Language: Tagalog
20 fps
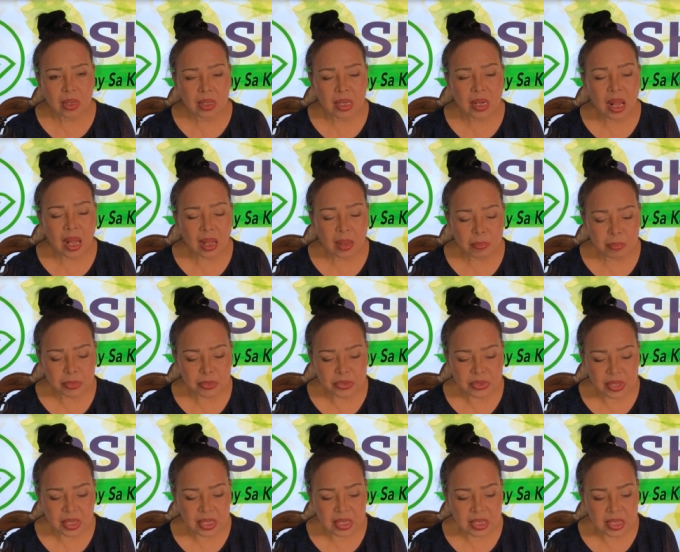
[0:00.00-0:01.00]

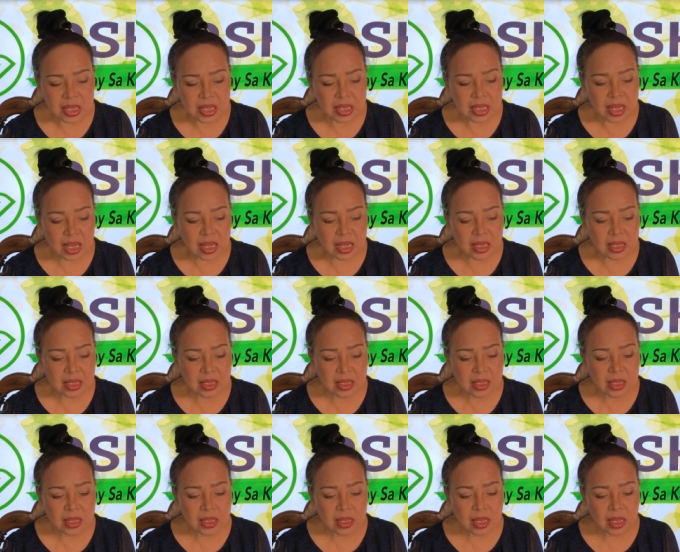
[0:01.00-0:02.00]
kinakapos ng hininga,
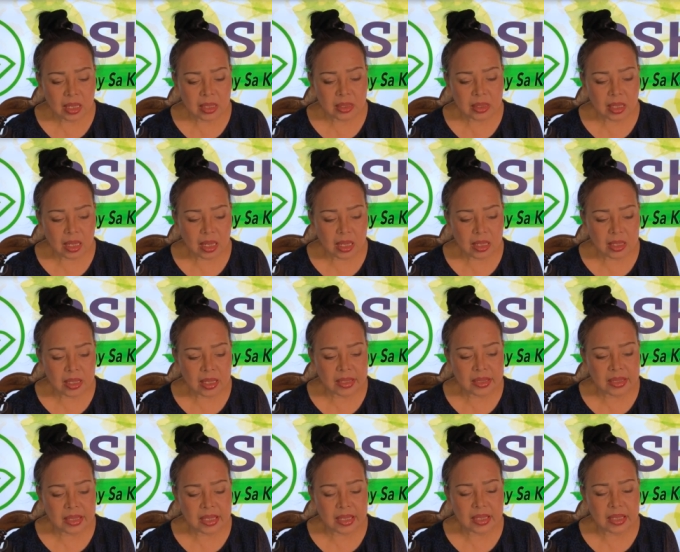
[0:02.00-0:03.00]
at, uh,
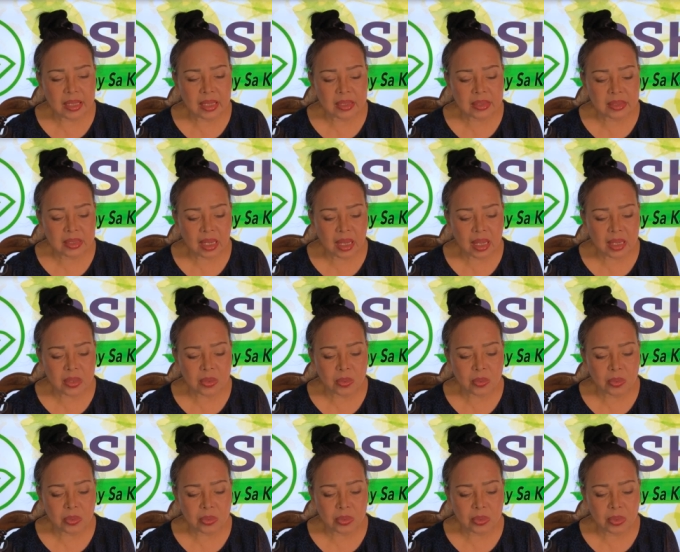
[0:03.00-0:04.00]
nadi- at saka
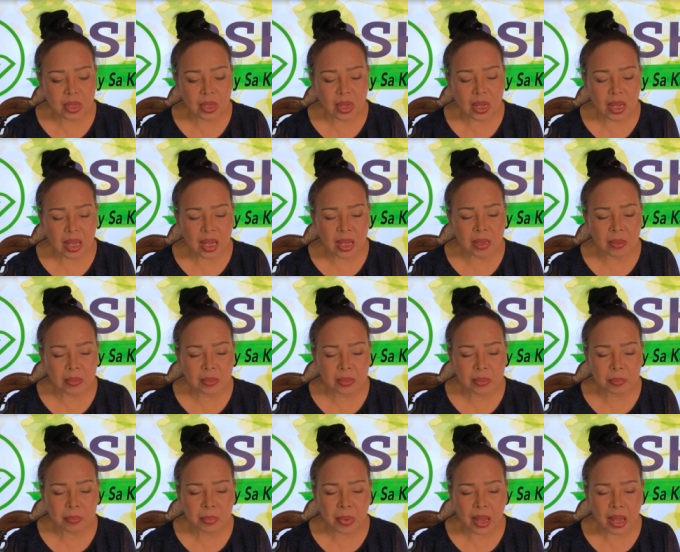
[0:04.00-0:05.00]
yung ang
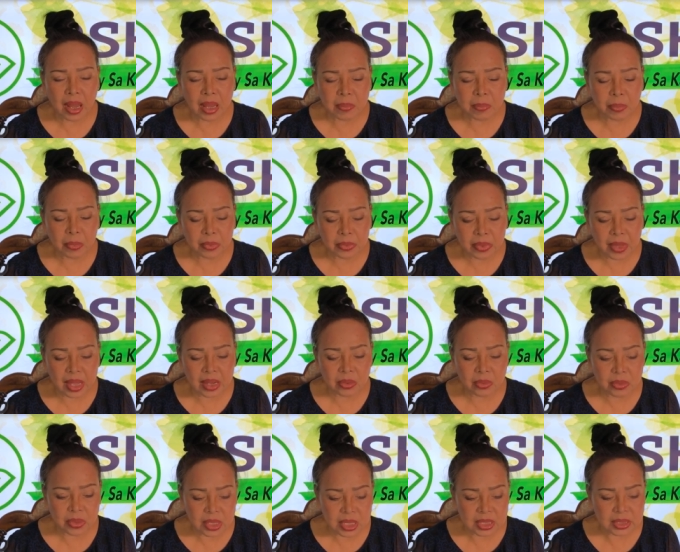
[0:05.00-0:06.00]

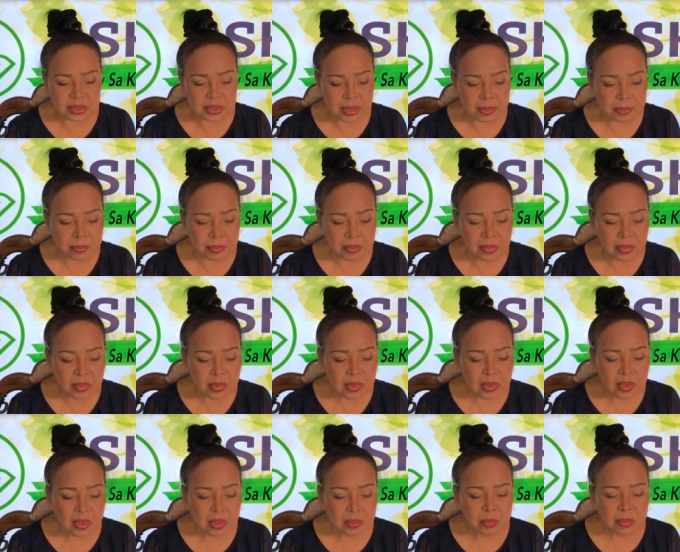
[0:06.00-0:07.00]
hypothyroidism,
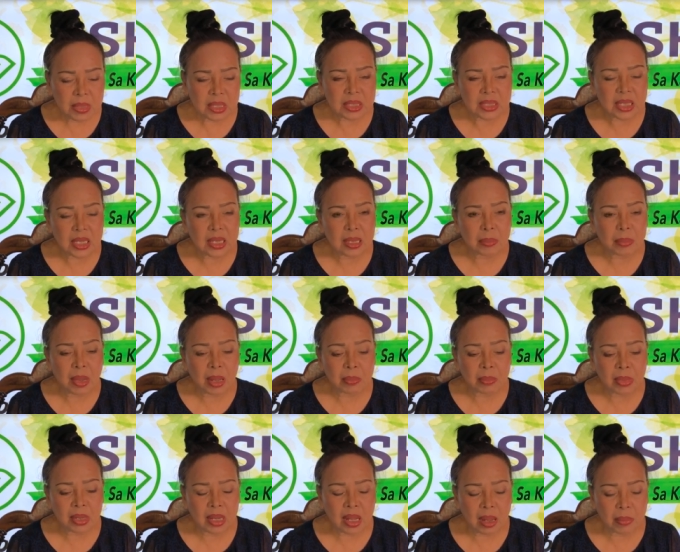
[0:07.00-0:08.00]
minsan
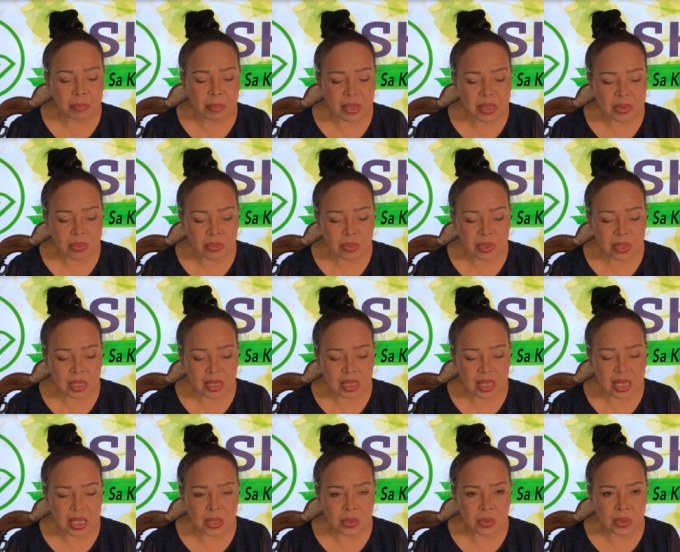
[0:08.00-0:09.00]
namamaga pa yung,
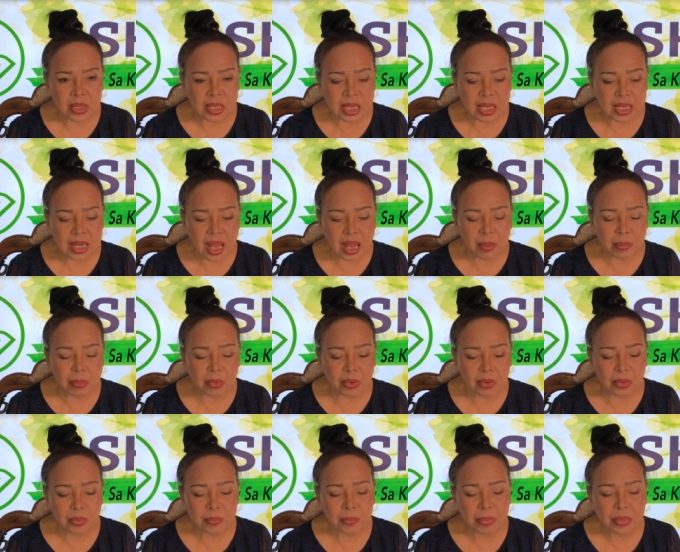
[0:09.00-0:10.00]
yung dila
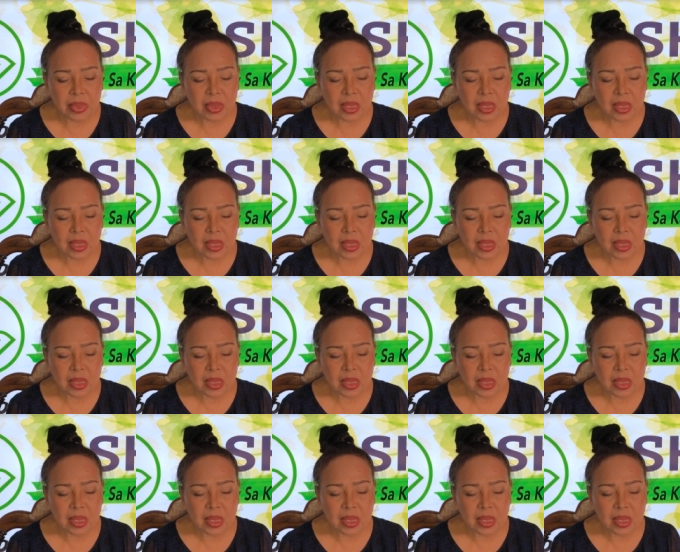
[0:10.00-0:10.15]
mo,